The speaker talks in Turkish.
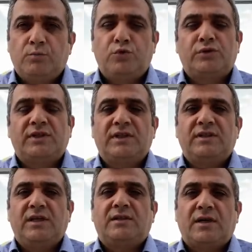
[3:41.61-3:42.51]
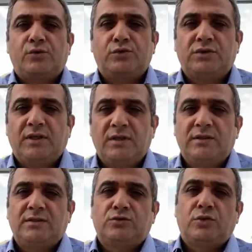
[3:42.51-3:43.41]
Burada da tekrar Rusya'nın
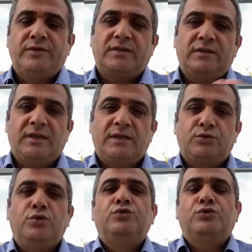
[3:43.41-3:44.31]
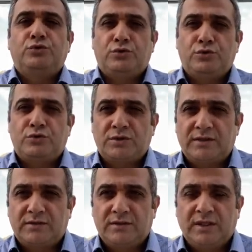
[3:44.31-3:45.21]
eski Sovyetleri dönüşünü görüyoruz
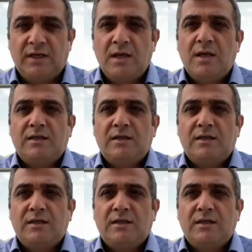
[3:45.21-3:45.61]
aslında.